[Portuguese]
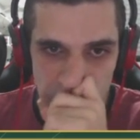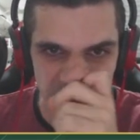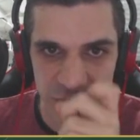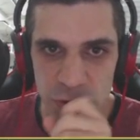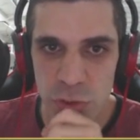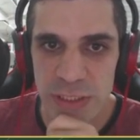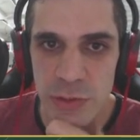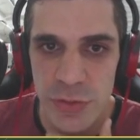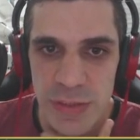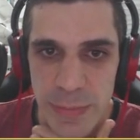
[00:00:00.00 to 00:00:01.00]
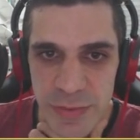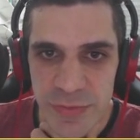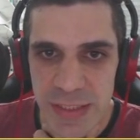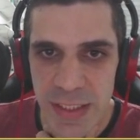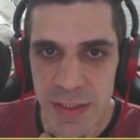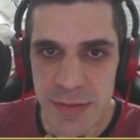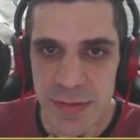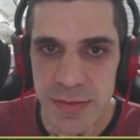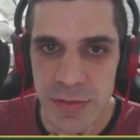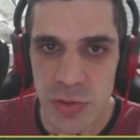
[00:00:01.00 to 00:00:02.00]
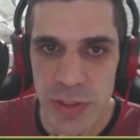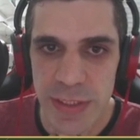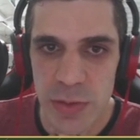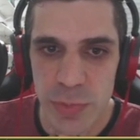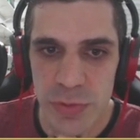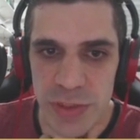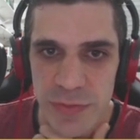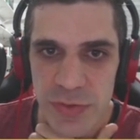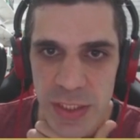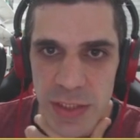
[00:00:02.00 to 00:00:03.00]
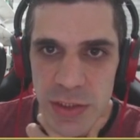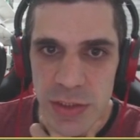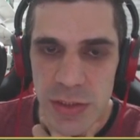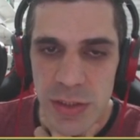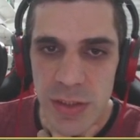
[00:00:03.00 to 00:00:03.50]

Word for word: Se torre D8 dama F3, de olho aqui no ponto de F7.